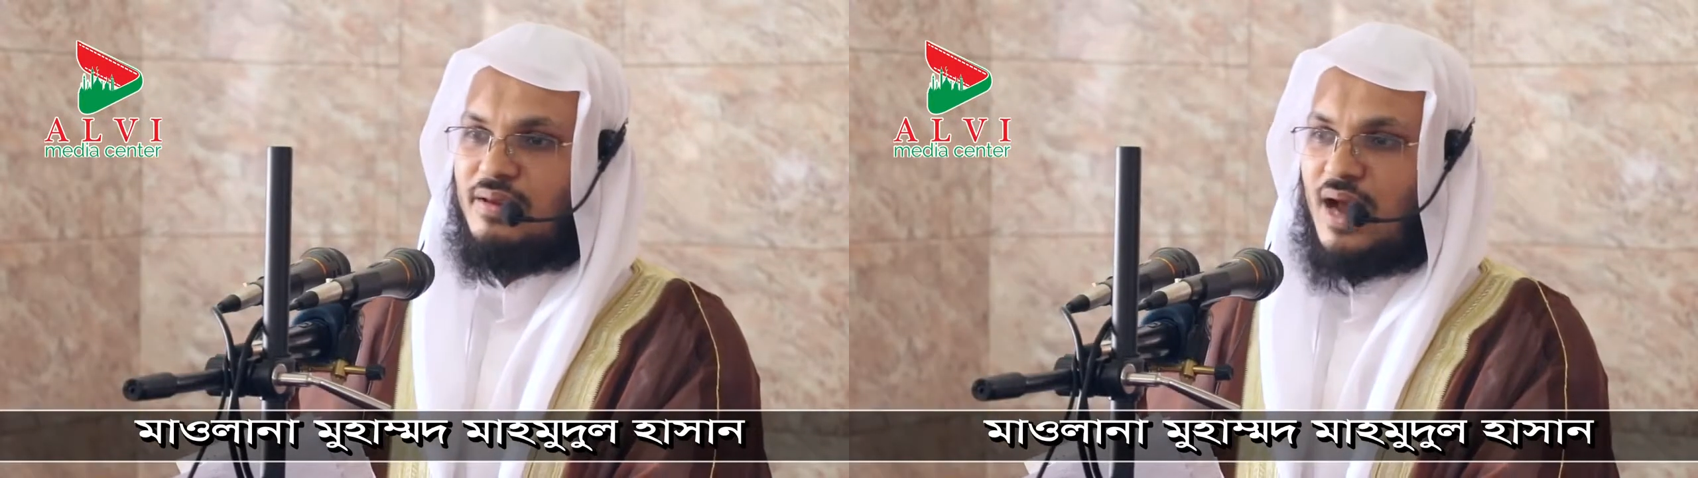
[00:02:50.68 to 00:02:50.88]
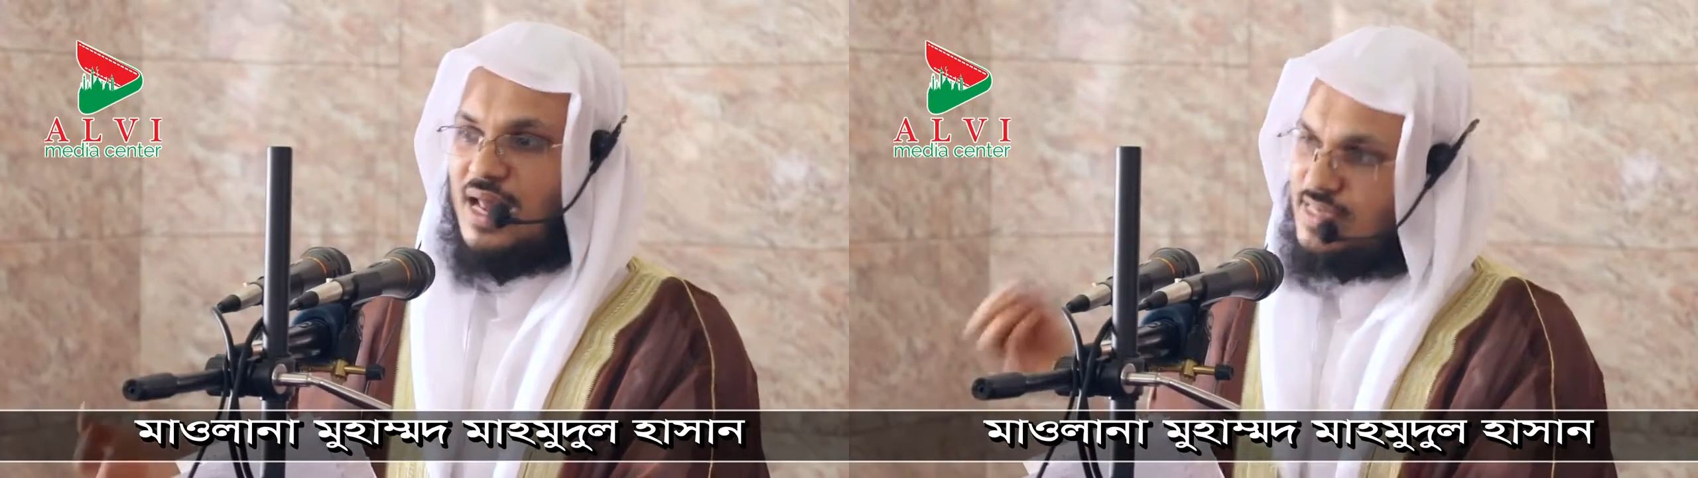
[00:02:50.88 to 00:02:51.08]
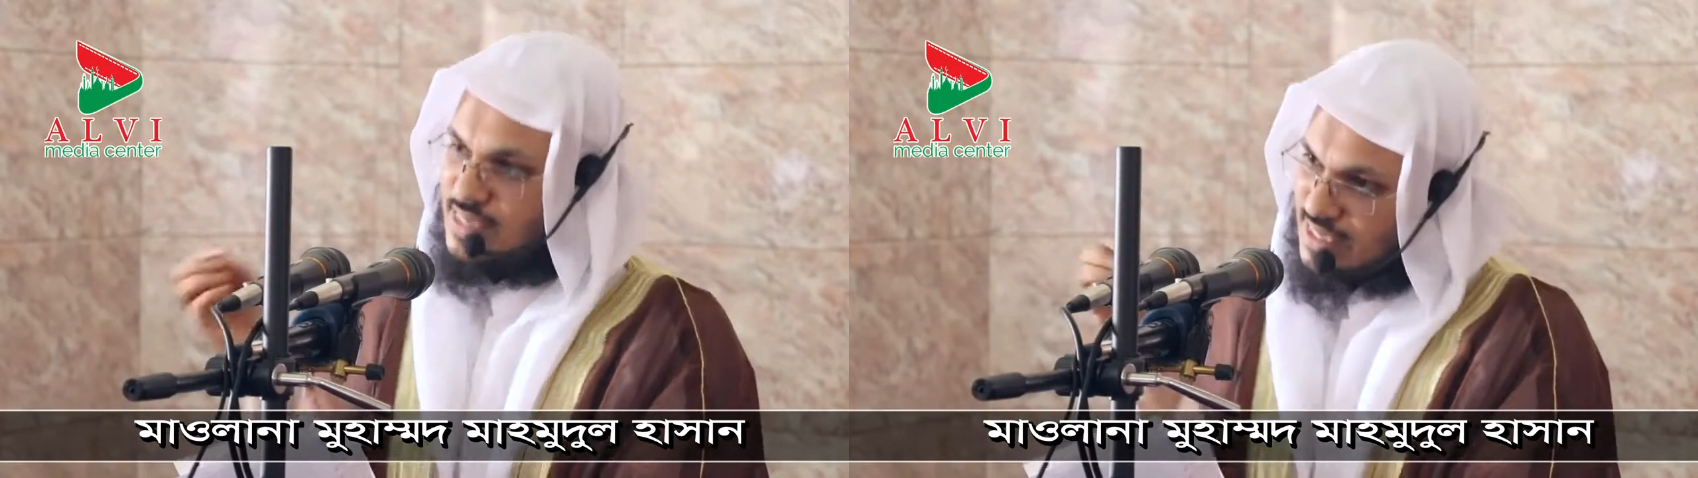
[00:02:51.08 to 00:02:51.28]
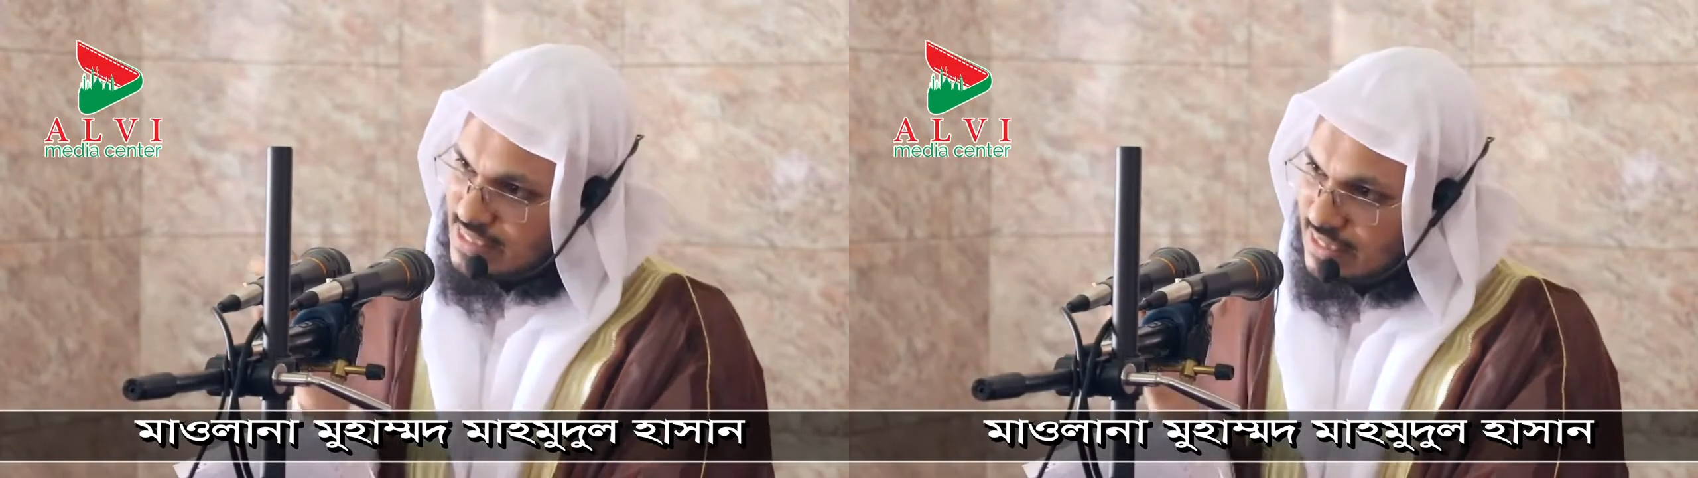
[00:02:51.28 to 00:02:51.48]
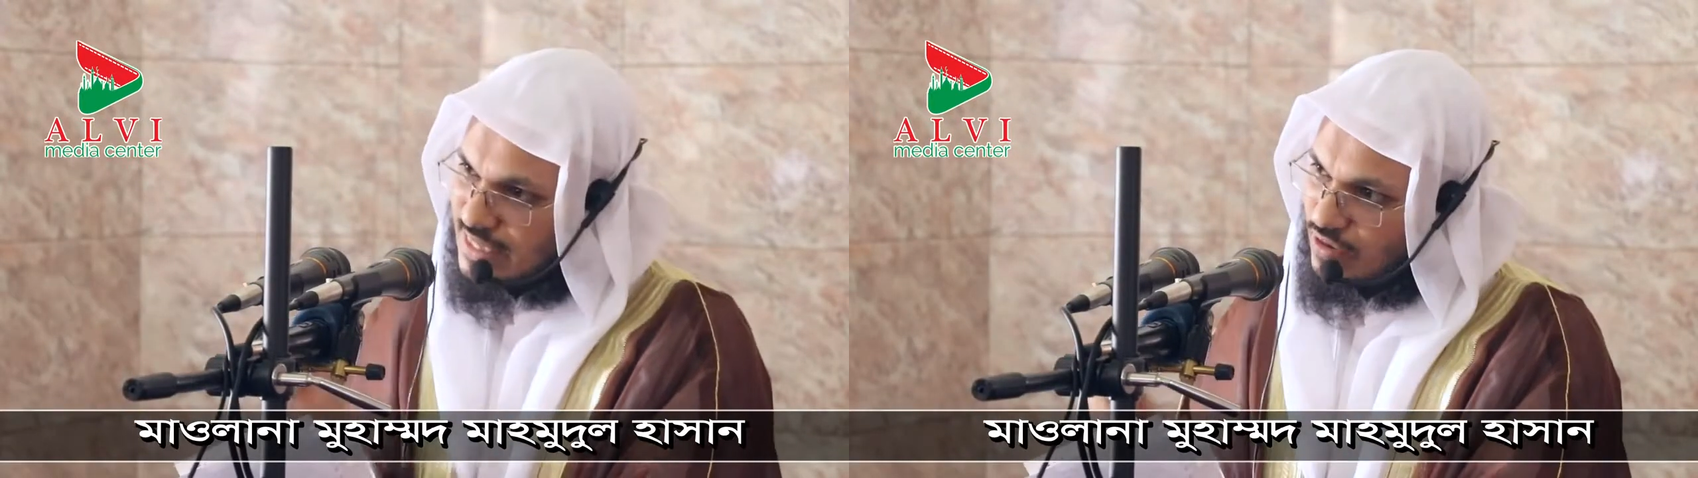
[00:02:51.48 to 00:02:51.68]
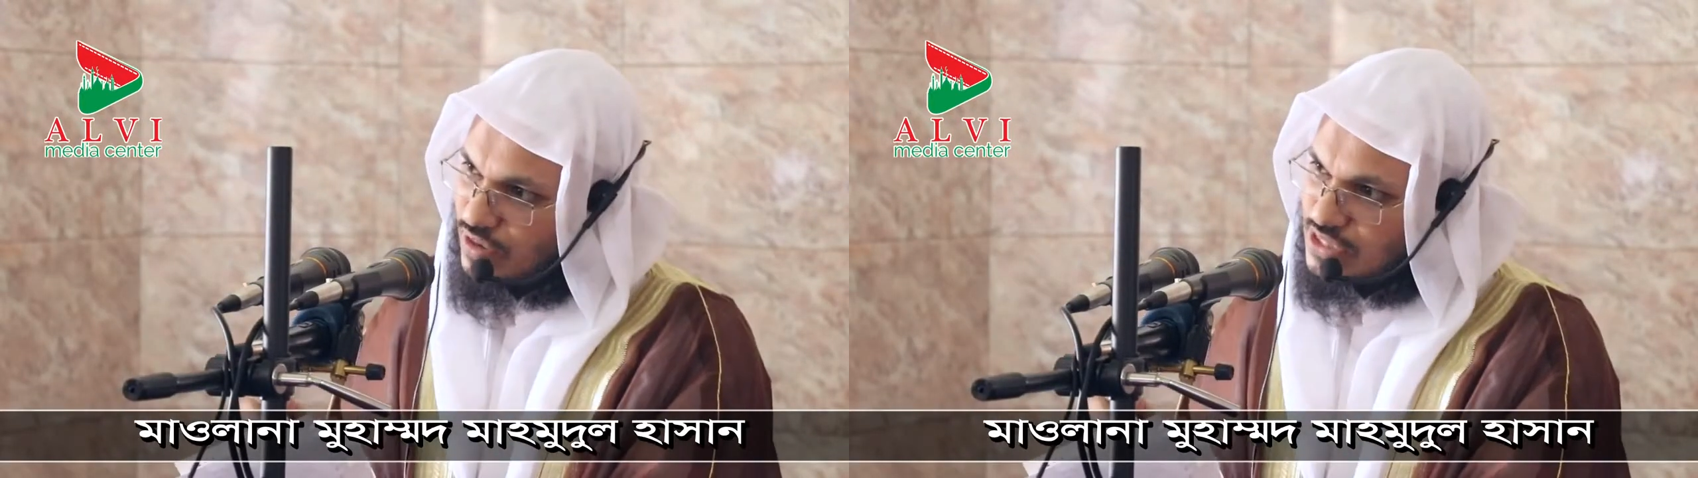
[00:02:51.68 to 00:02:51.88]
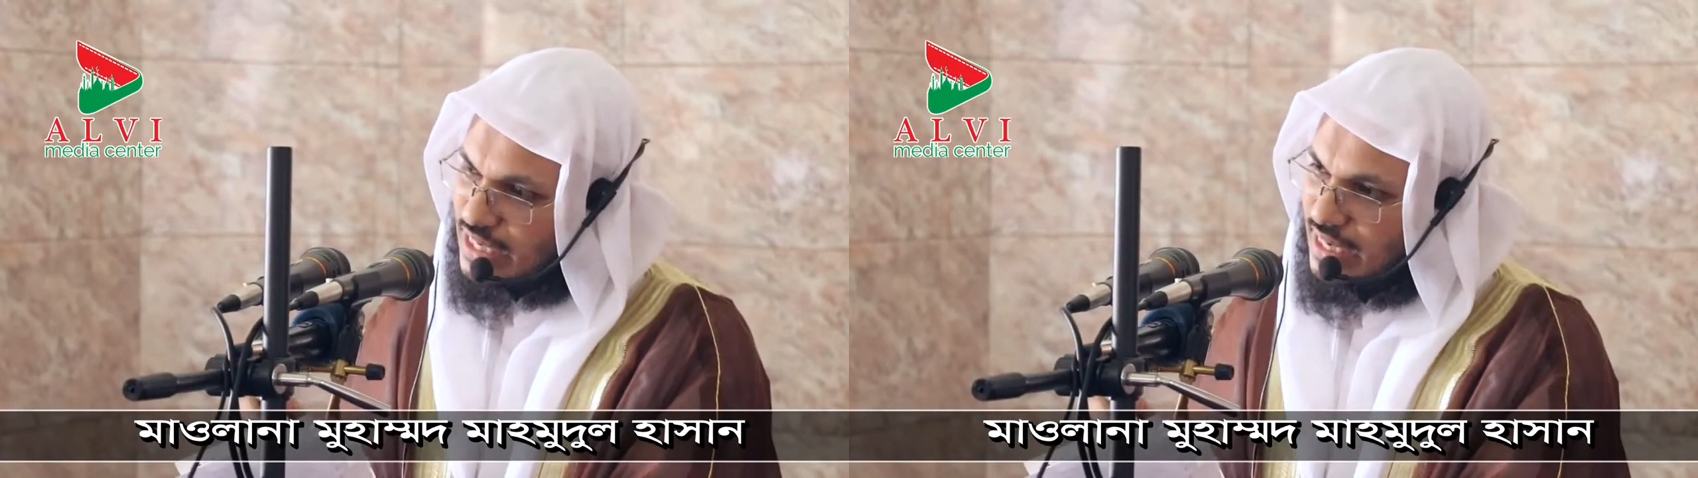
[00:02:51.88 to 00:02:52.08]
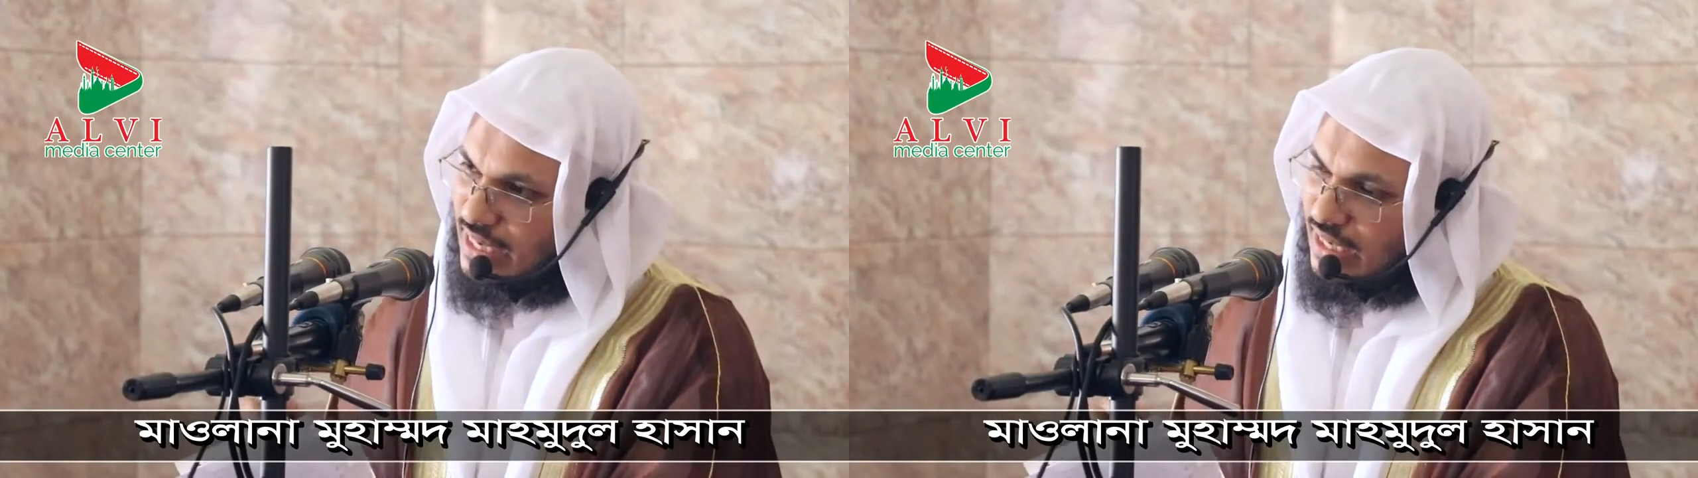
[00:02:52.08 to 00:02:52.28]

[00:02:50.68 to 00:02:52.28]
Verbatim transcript: আলী যেটা চিন্তা করেছে